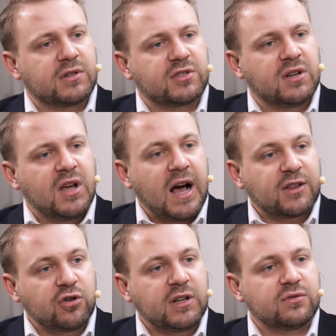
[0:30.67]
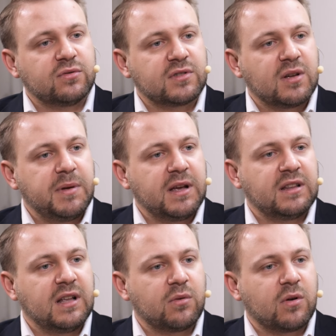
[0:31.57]
Znaczy, a Donald Tusk,
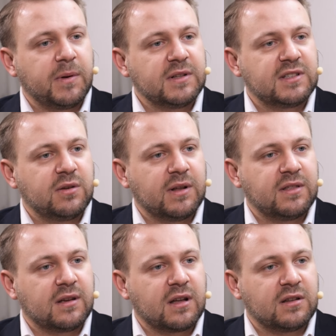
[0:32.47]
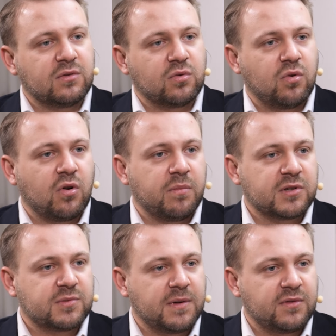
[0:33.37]
piękny europejski, ładny garnitur, Hugo
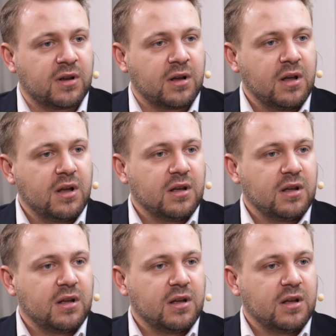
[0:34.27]
Boss pewnie